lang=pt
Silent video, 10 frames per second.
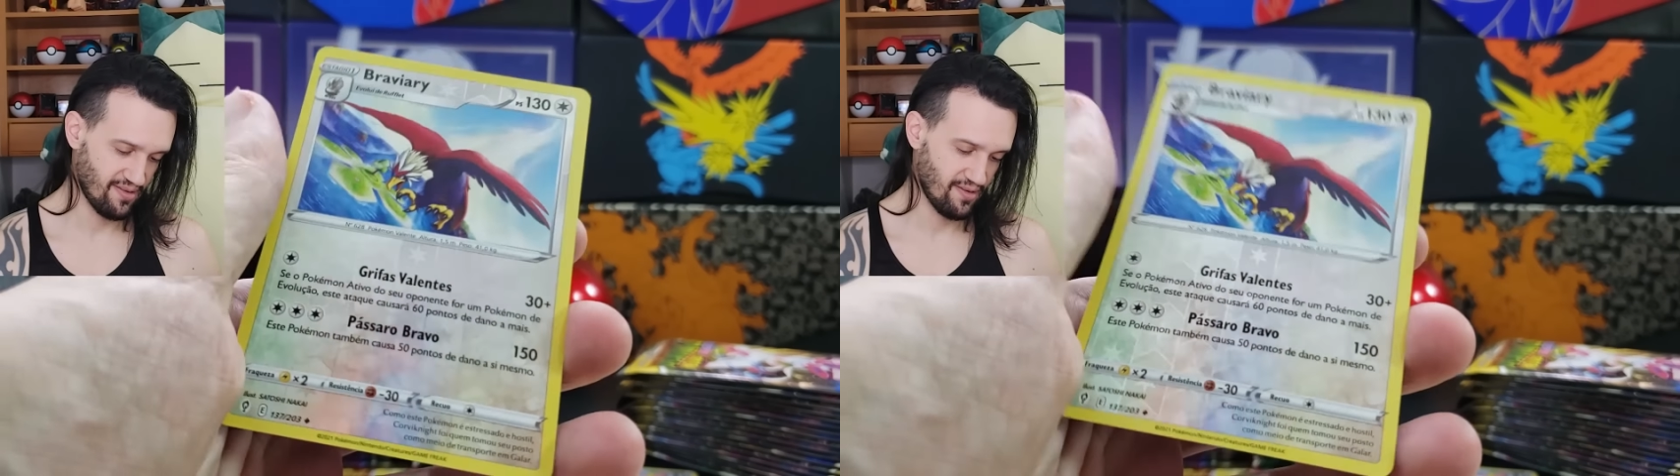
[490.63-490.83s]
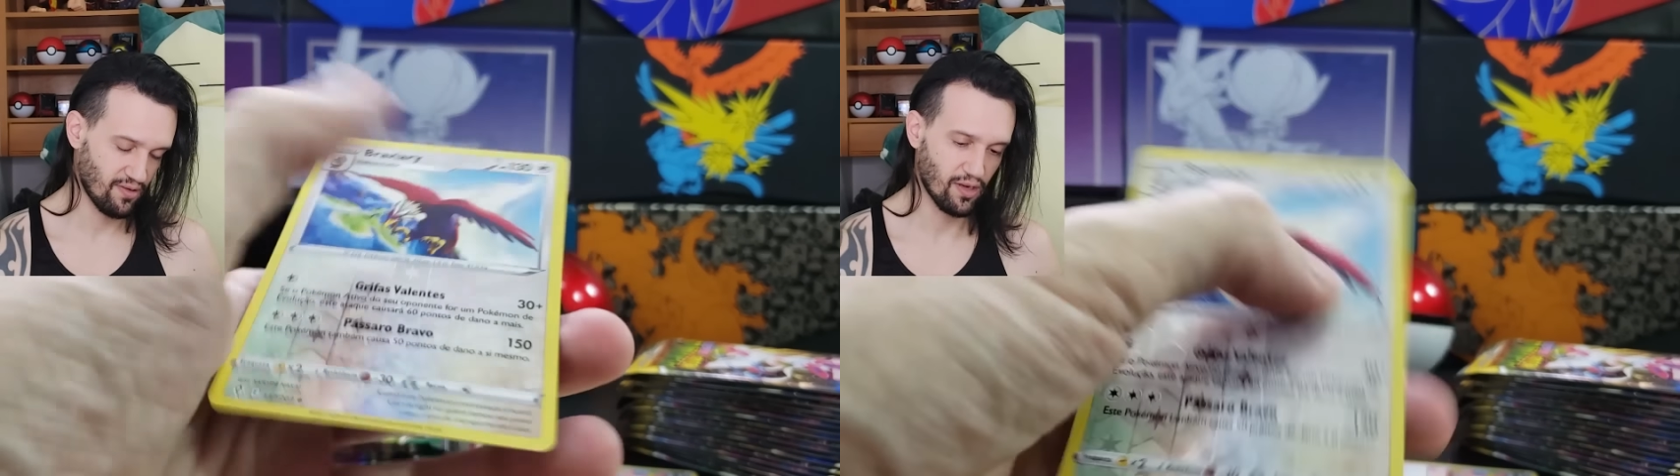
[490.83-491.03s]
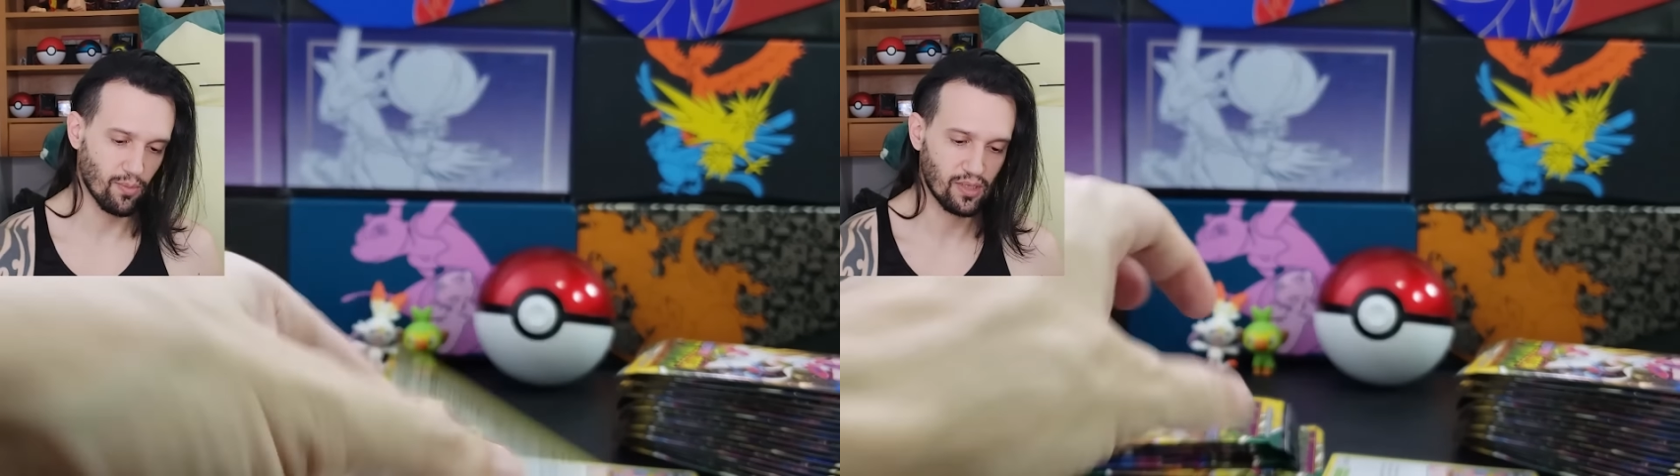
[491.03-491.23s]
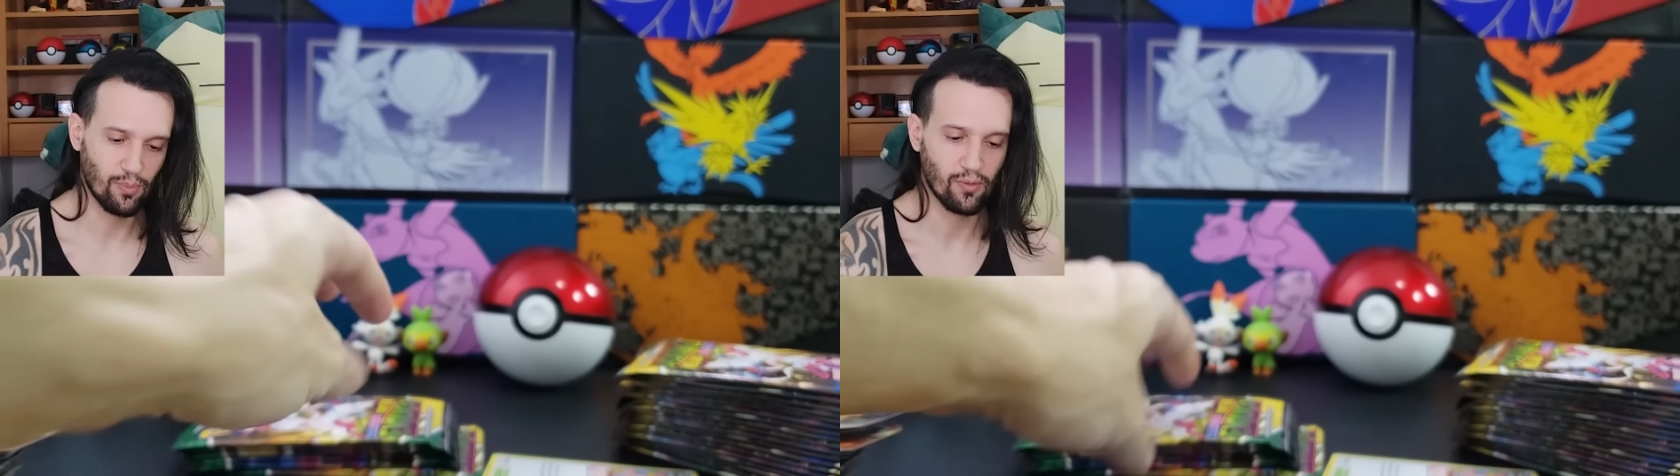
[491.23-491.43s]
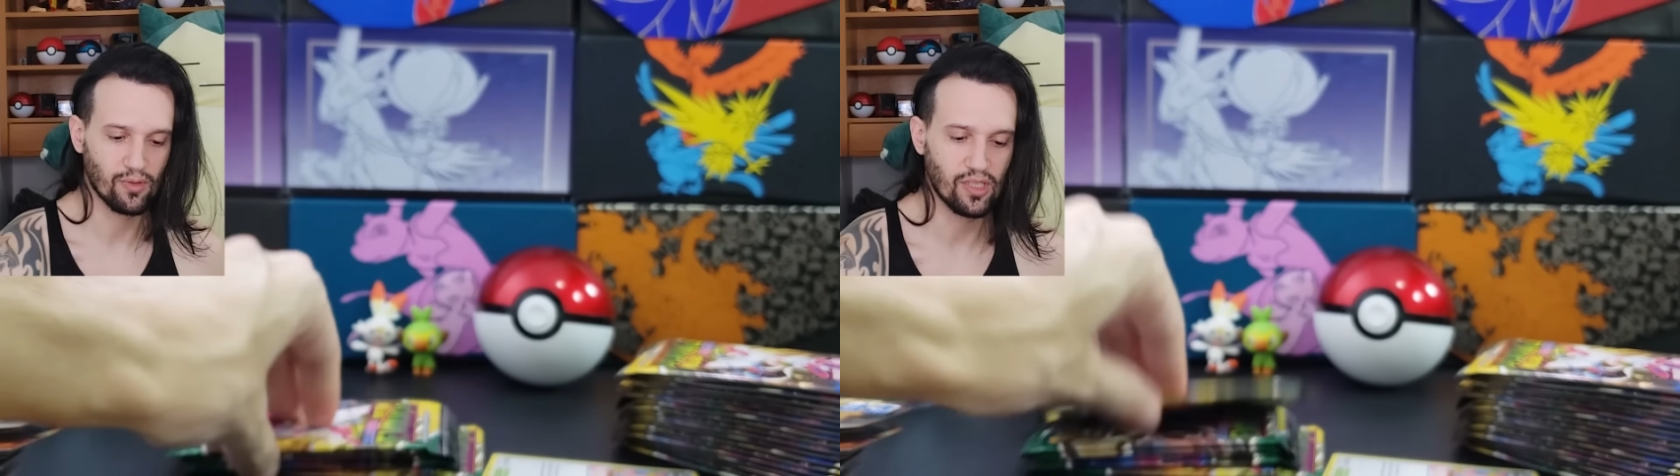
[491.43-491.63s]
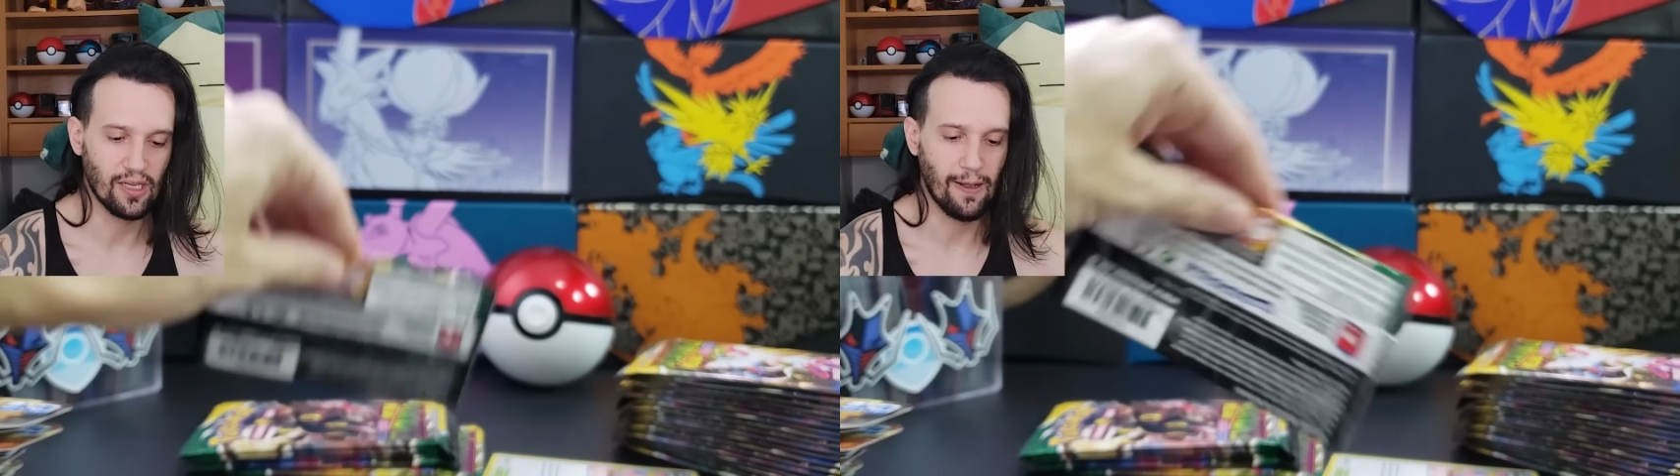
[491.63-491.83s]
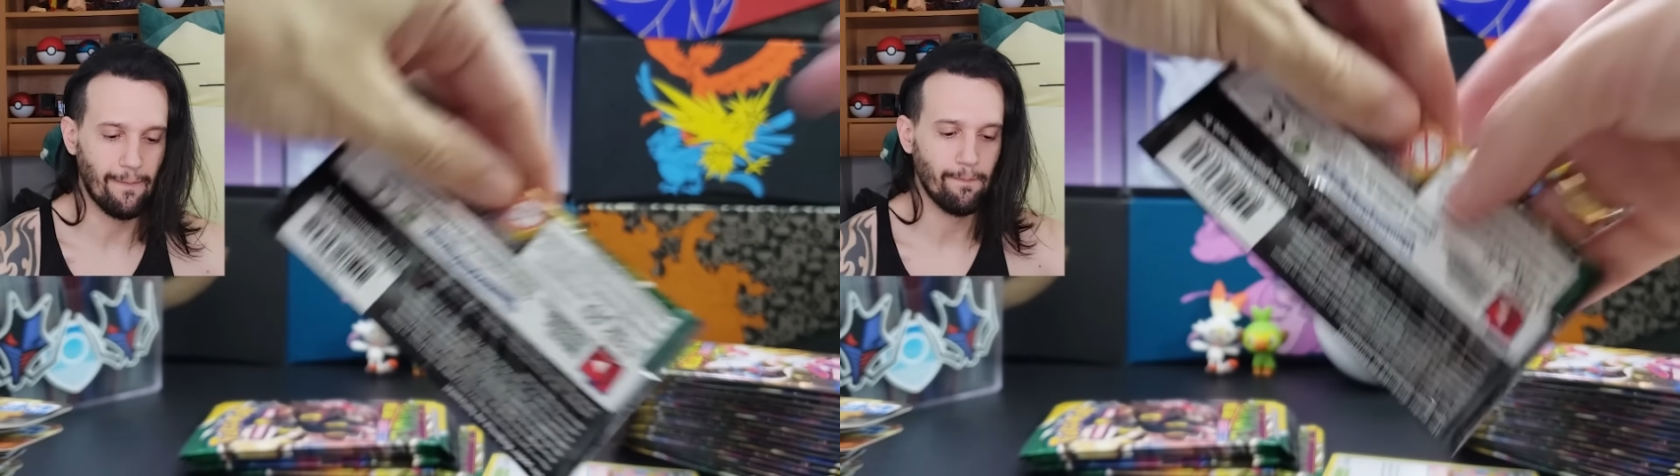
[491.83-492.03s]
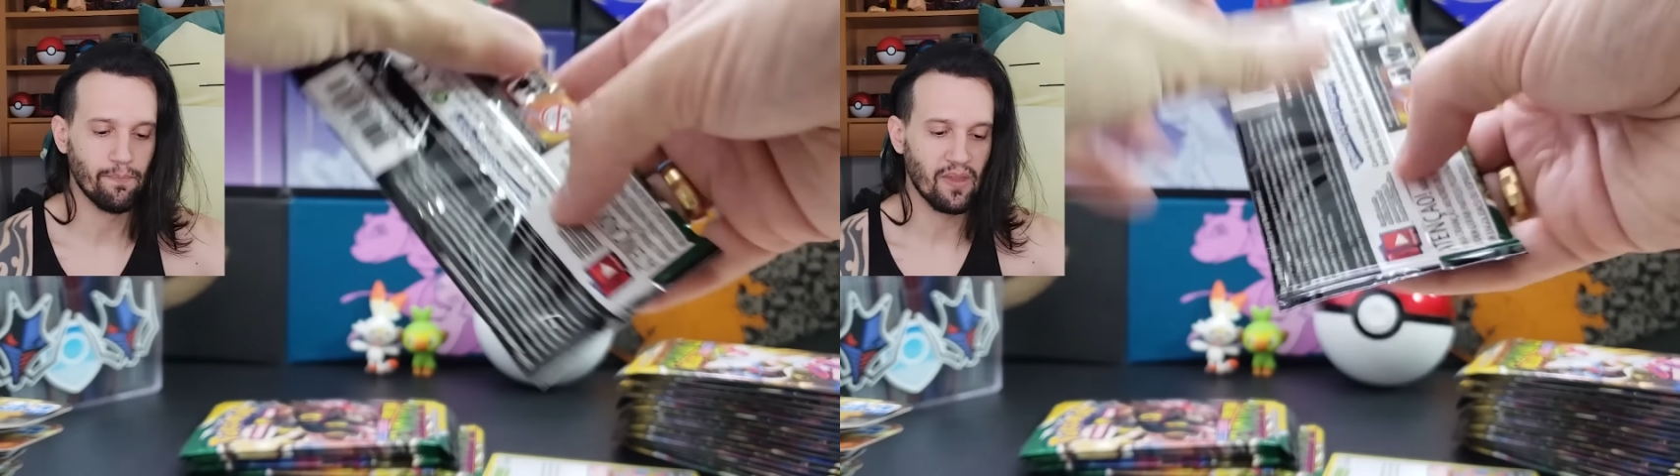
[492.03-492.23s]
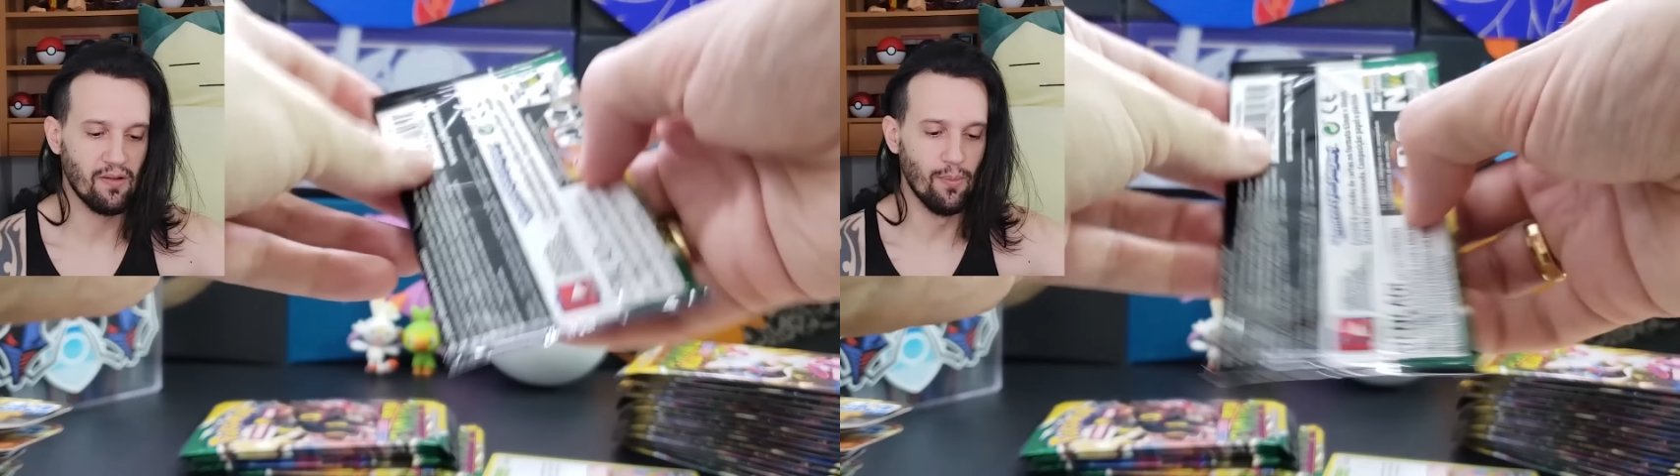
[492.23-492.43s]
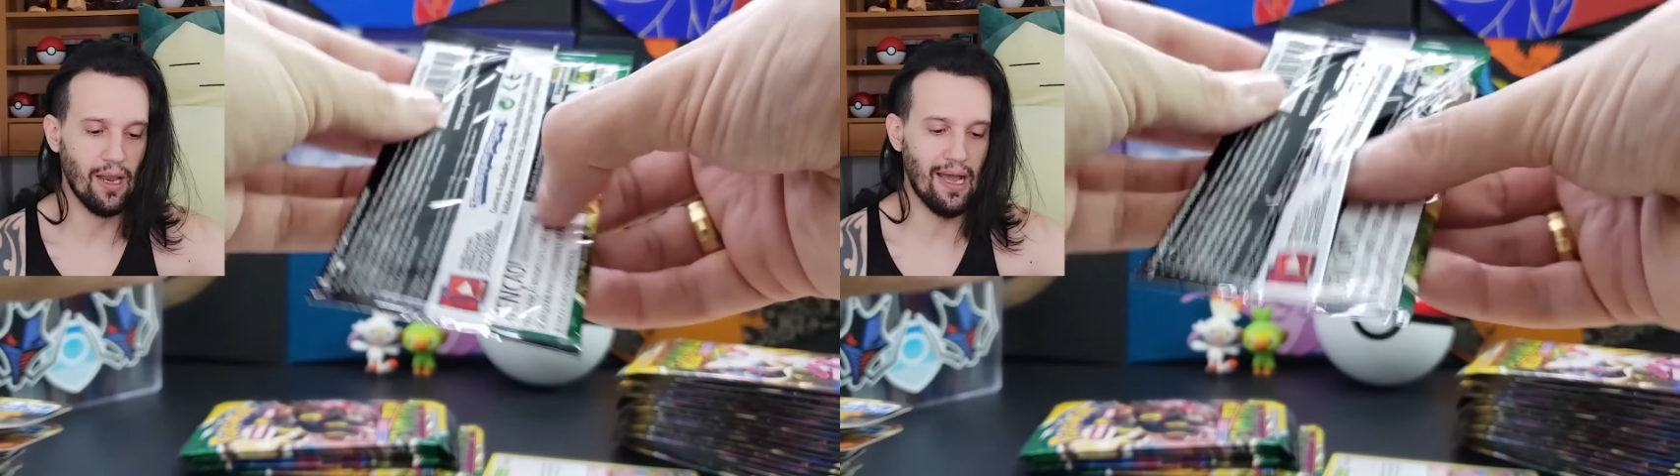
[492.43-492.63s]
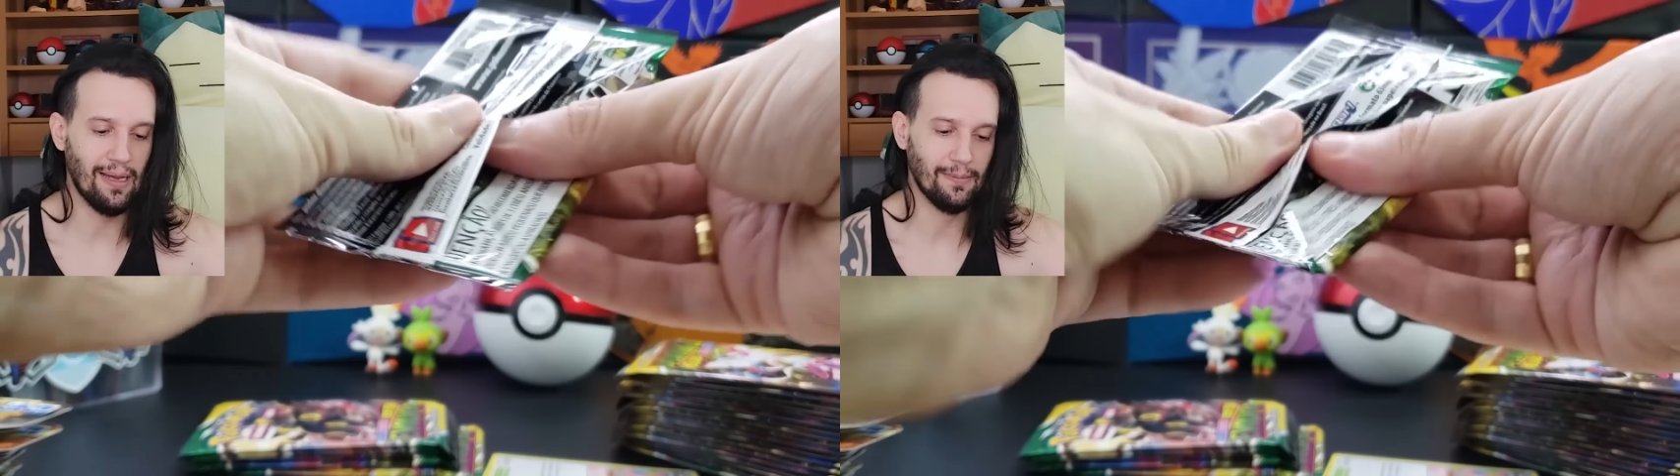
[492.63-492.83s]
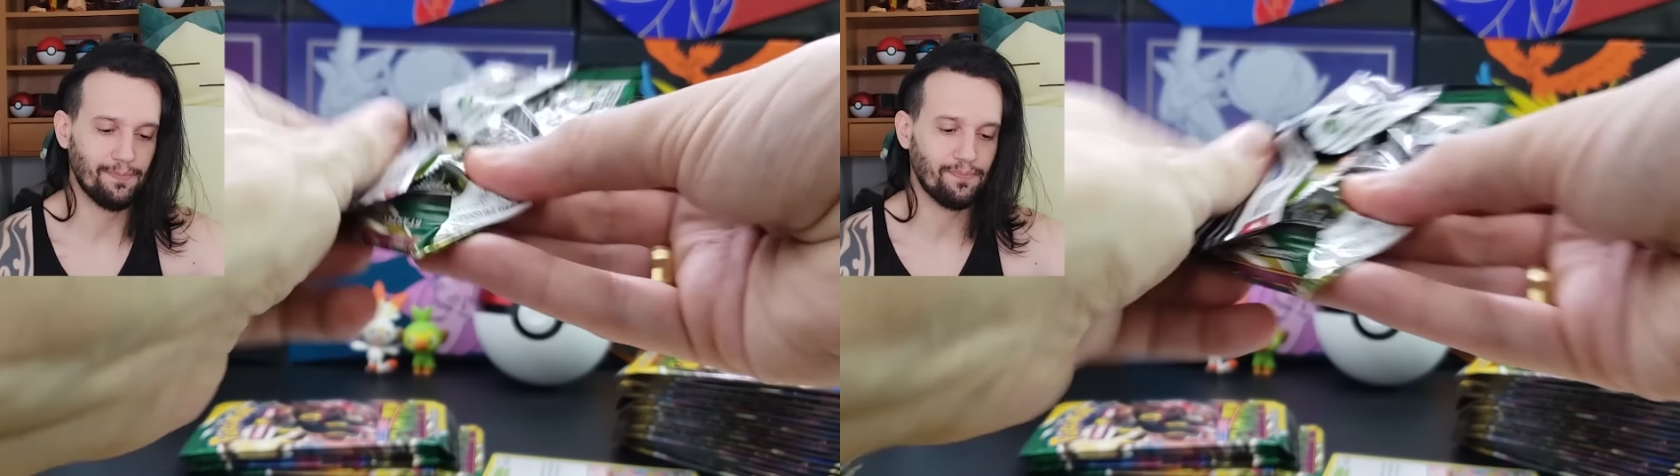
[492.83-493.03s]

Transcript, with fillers: Eu não sei como que se pronuncia. Vamos lá.